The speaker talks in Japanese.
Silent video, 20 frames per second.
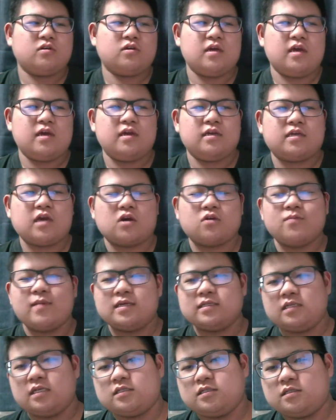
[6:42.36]
えー、百
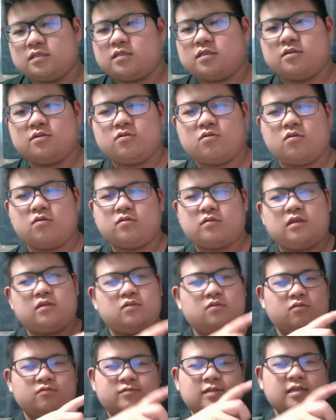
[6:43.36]
万説っていうの
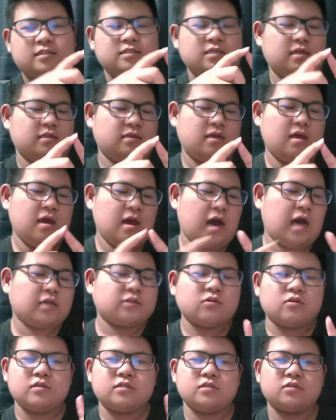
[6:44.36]
の二つなんで。あ
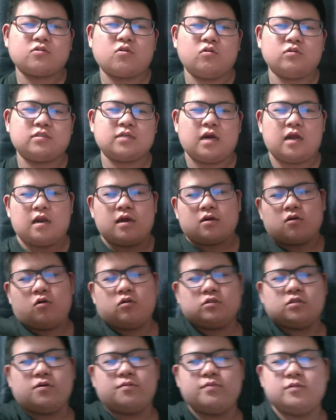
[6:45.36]
と五つこいつだから、
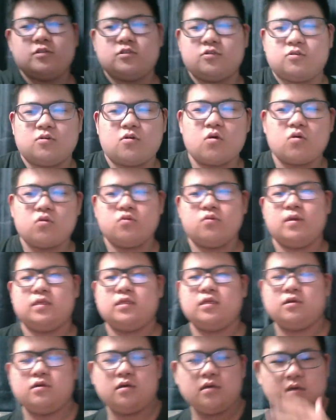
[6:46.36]
こいつの文章で5個埋まっ
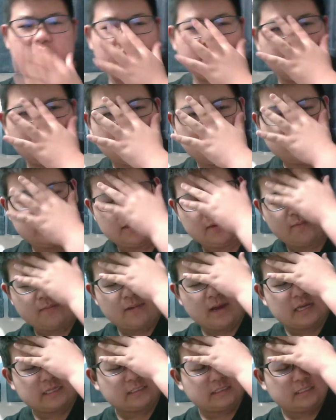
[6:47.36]
てる。いや、
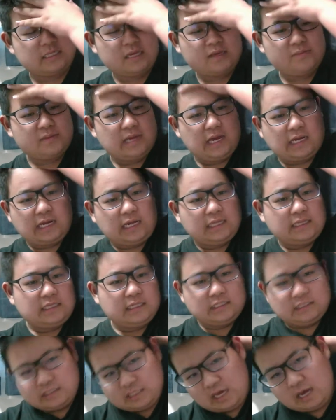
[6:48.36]
マジで意味わかんね
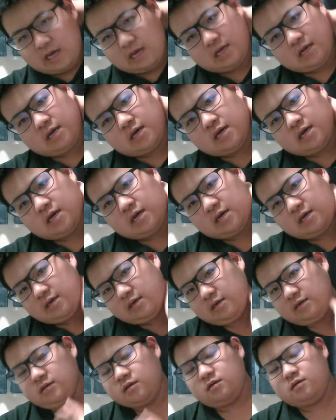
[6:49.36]
えしな。
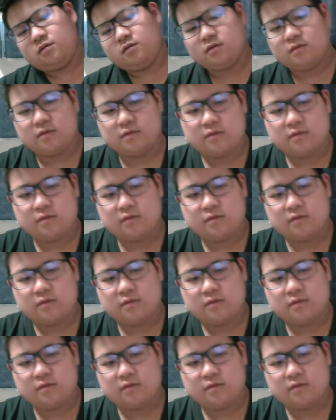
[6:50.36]
うん。